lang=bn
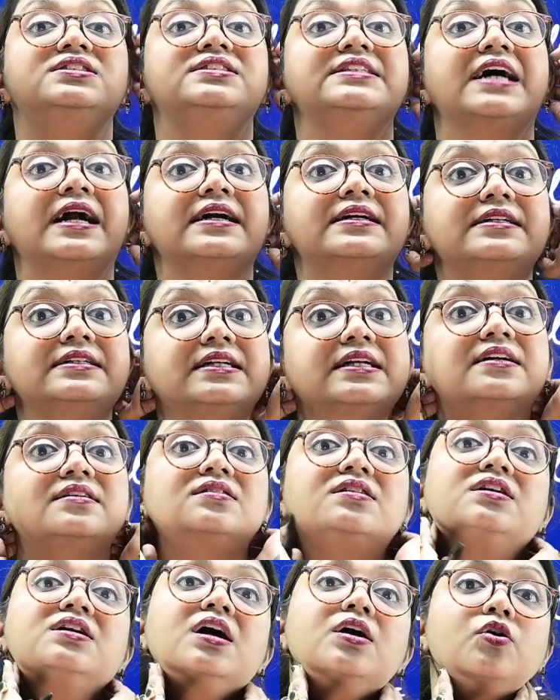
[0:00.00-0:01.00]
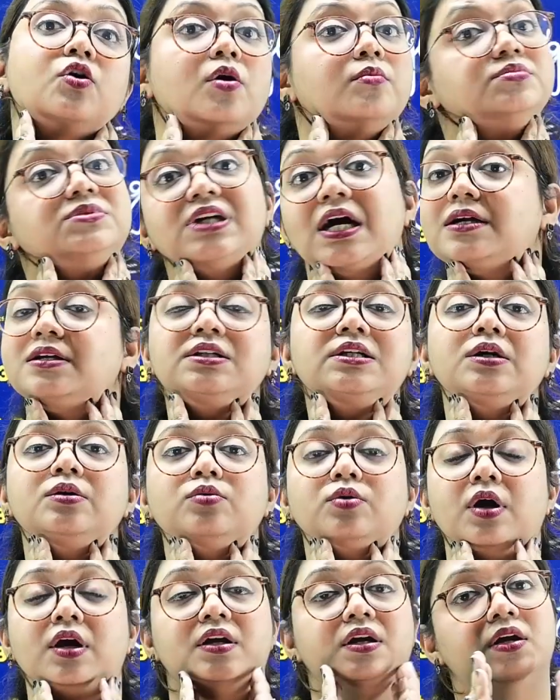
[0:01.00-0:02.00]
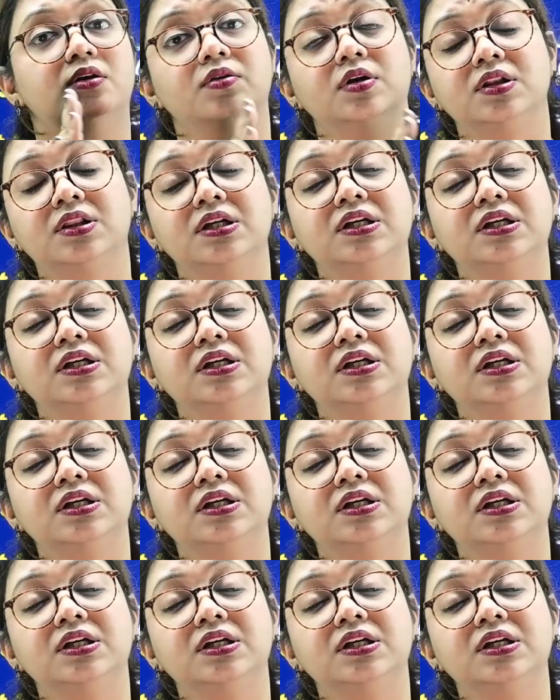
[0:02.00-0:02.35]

চারটের থেকে কম চারটেও নয় কেননা